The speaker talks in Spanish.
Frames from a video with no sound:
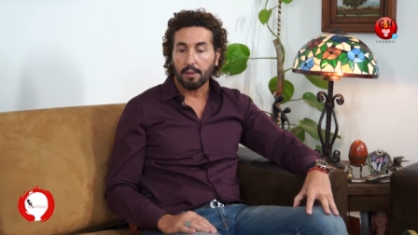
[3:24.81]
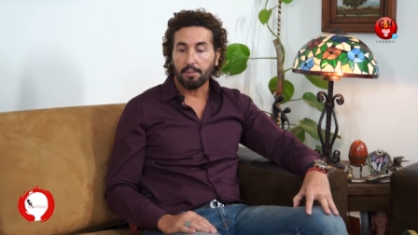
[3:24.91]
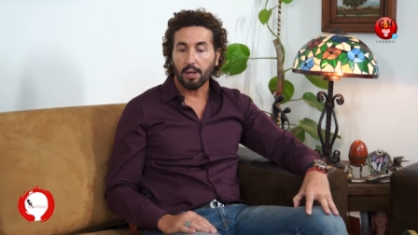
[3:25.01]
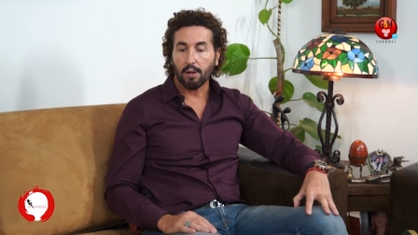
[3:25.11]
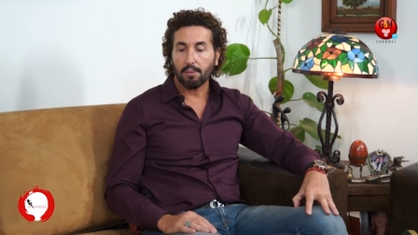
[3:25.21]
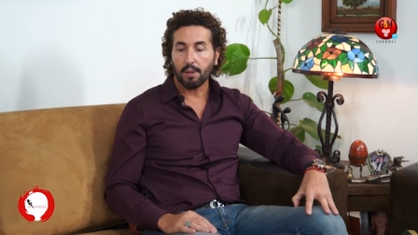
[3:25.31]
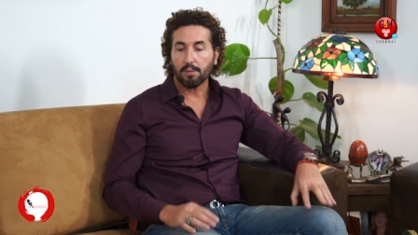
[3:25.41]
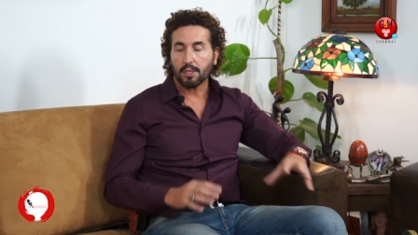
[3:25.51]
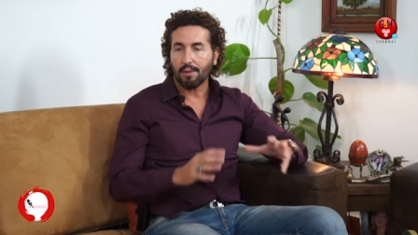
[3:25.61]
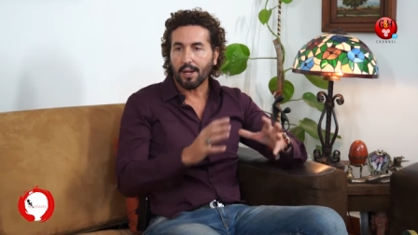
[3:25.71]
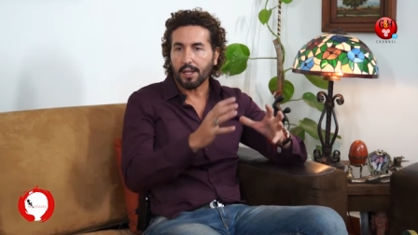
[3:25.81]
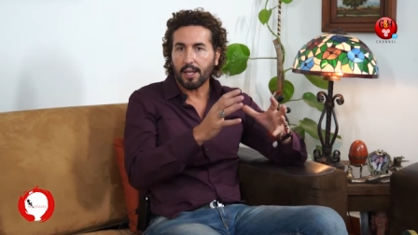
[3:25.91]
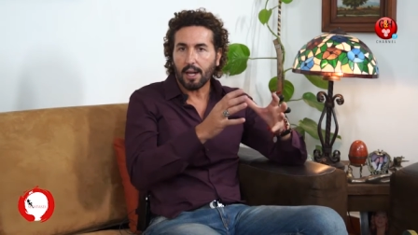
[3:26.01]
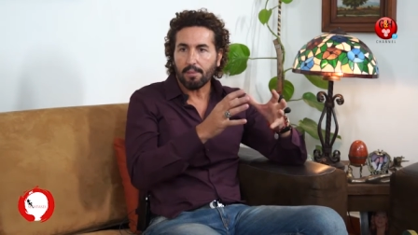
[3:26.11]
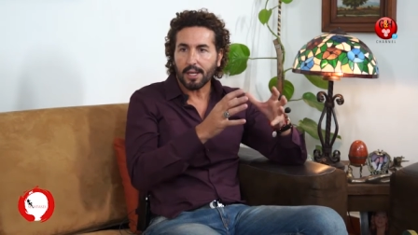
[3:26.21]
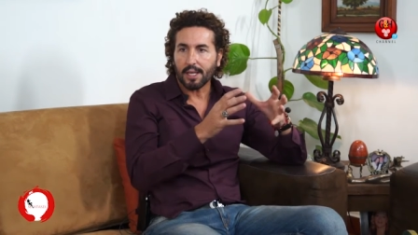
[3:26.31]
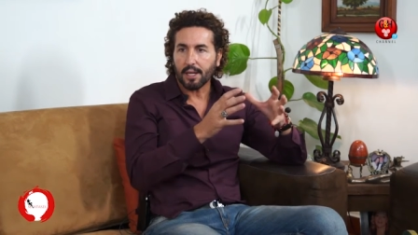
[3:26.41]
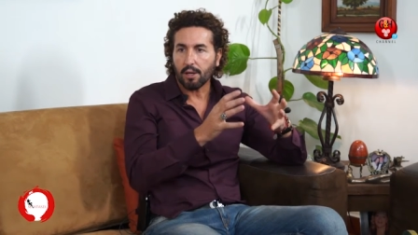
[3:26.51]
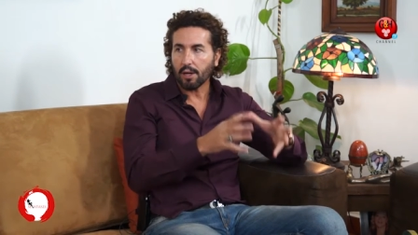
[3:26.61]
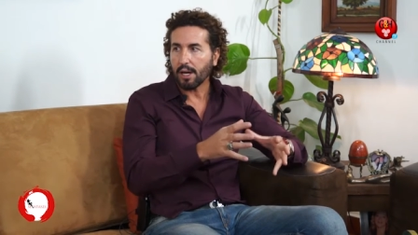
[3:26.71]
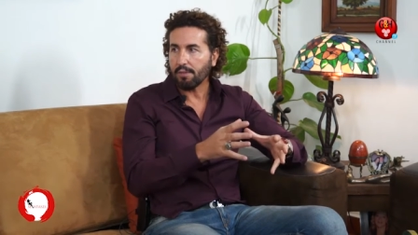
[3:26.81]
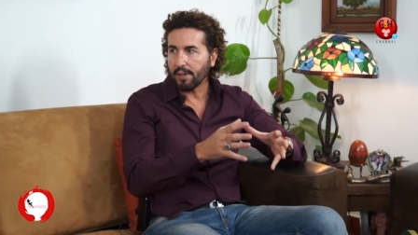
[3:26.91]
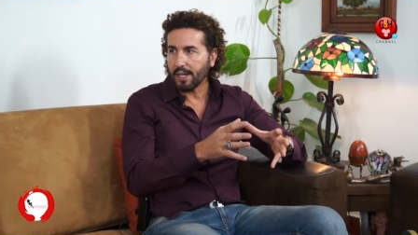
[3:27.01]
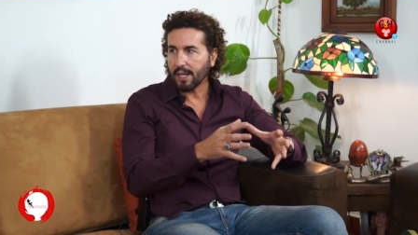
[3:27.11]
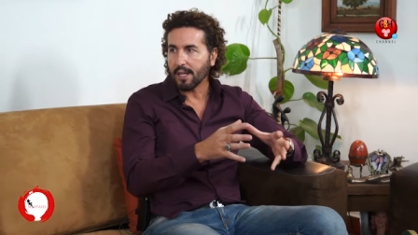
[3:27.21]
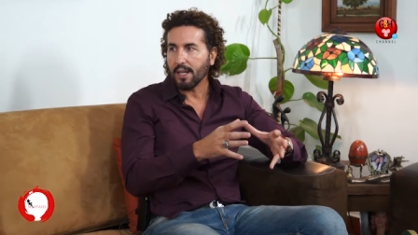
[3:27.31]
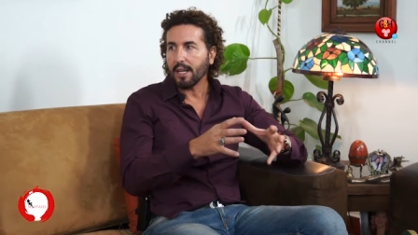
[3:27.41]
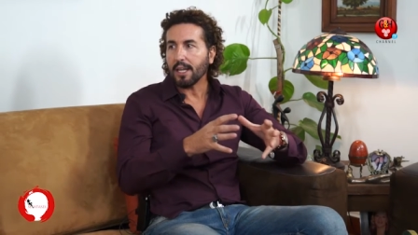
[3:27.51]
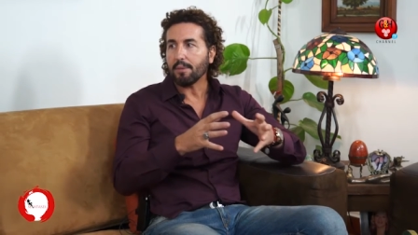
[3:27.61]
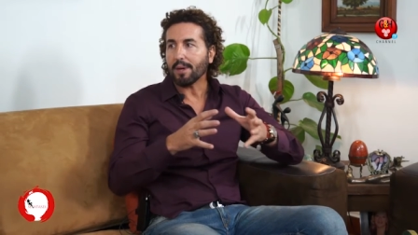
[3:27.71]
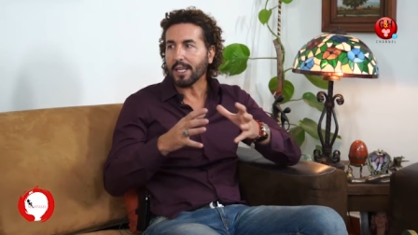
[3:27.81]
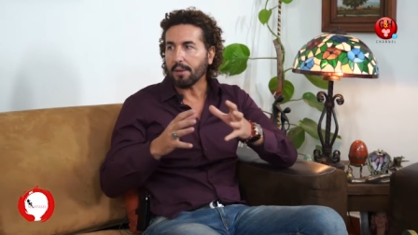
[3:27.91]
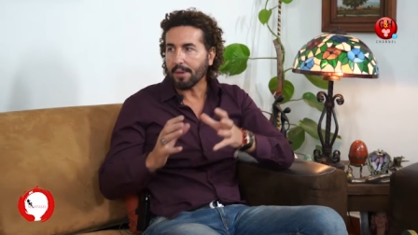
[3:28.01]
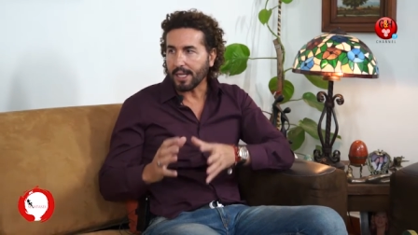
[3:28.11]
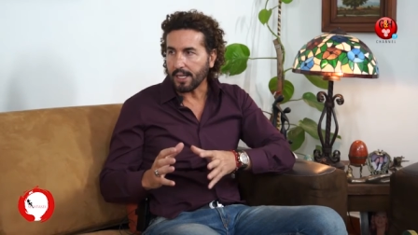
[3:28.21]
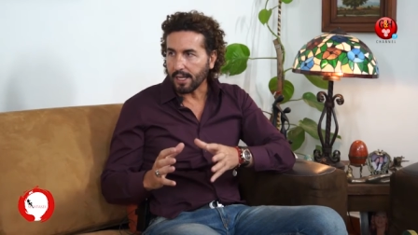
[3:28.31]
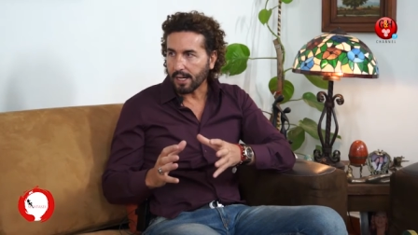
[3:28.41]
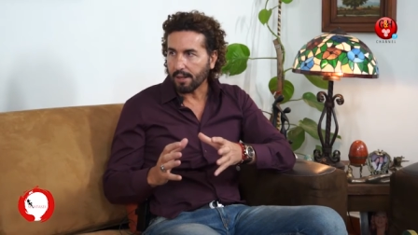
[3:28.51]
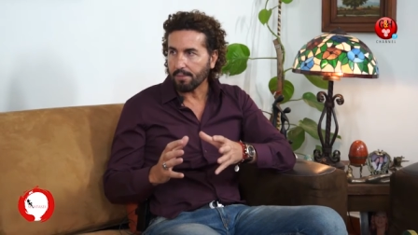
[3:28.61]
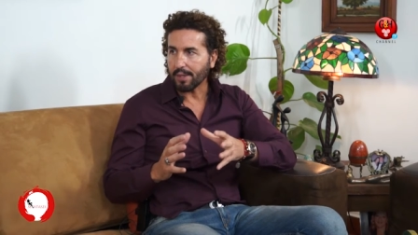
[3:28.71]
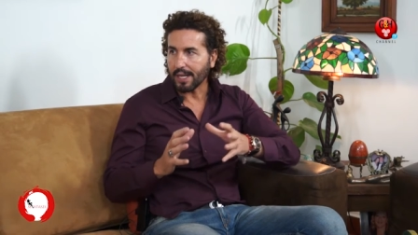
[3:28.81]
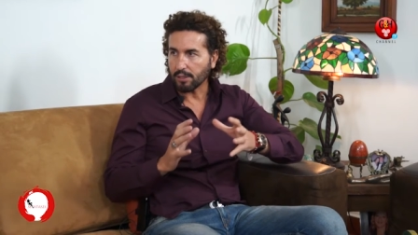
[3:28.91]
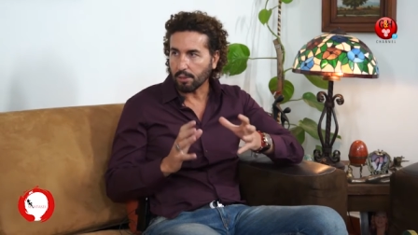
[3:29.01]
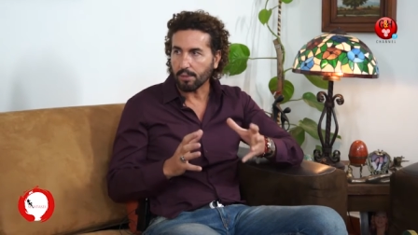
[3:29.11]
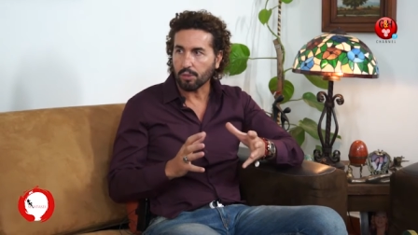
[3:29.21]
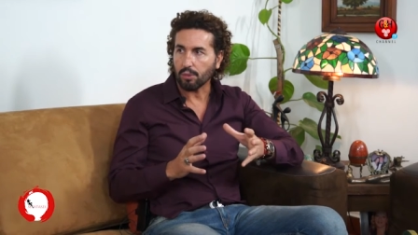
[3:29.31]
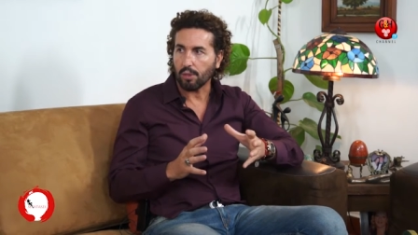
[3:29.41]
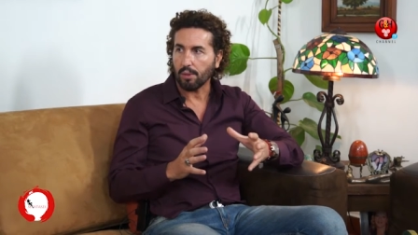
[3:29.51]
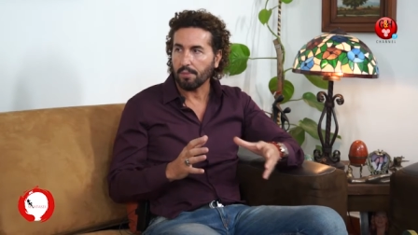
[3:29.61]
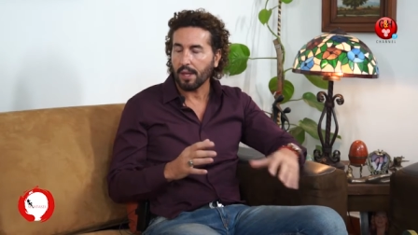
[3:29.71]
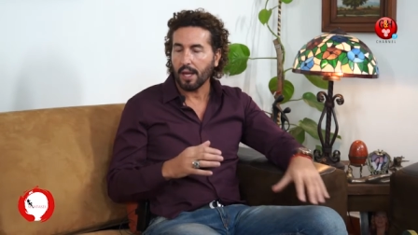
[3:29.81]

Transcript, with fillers: pero lo podemos hablar desde la parte geográfica y matemática, que somos uno.